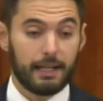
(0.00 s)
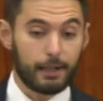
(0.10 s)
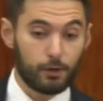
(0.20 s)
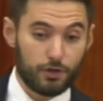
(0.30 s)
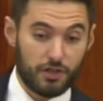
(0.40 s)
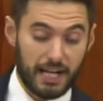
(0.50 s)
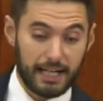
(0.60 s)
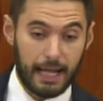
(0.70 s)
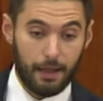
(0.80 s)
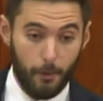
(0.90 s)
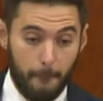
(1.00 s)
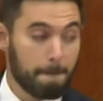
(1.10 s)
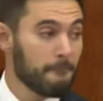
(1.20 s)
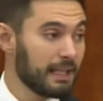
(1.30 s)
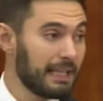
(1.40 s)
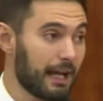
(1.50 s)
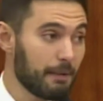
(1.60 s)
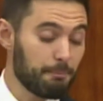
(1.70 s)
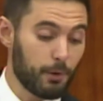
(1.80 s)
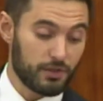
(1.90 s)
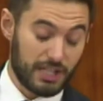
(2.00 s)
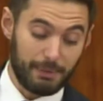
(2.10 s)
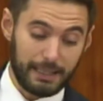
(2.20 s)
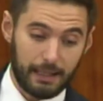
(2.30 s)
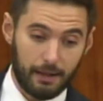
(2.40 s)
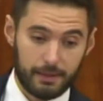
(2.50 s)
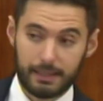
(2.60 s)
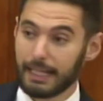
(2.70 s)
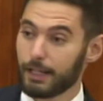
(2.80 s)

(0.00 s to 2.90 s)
Incluso se ha creado la imposibilidad